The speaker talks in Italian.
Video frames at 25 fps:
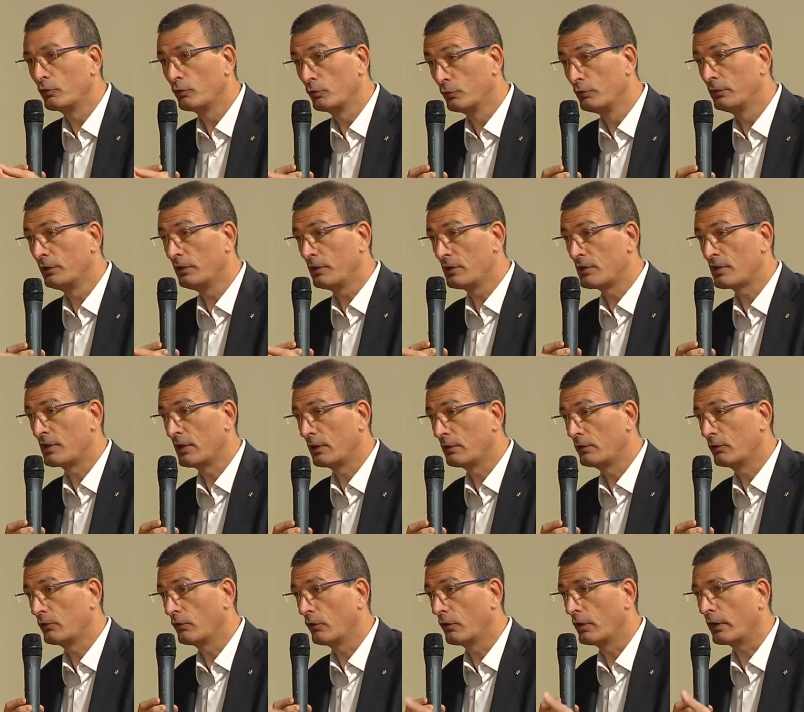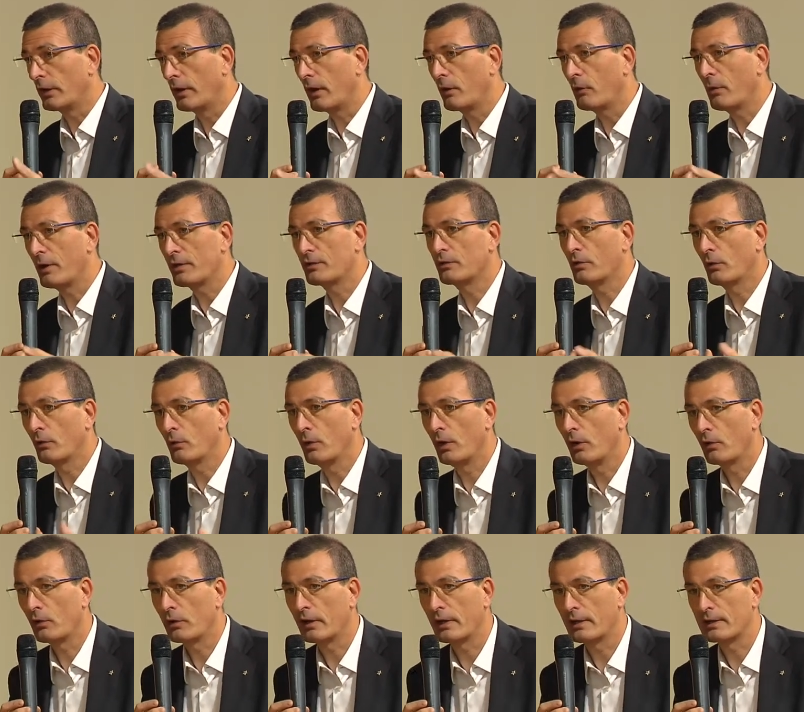tutti i settori e questo è
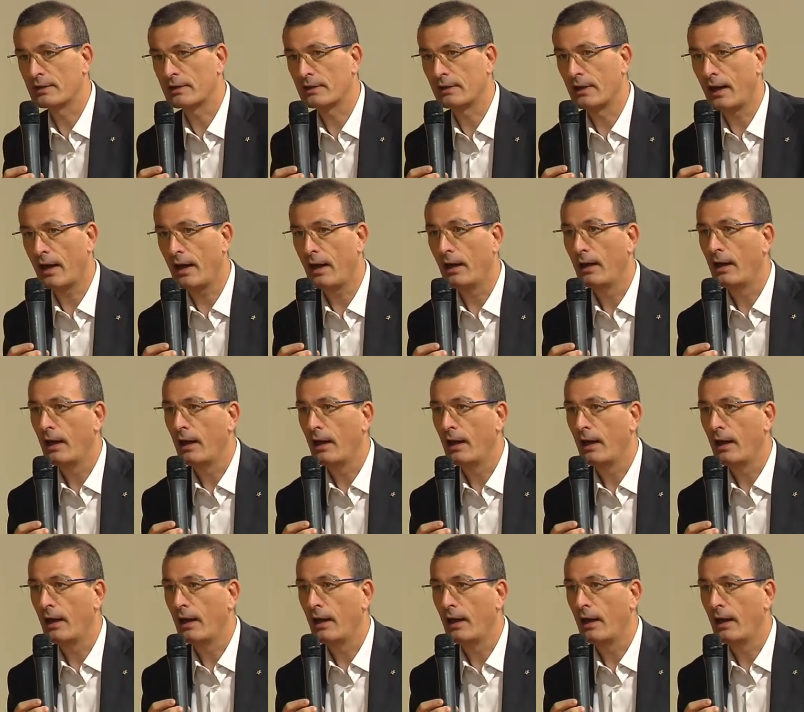quello che sta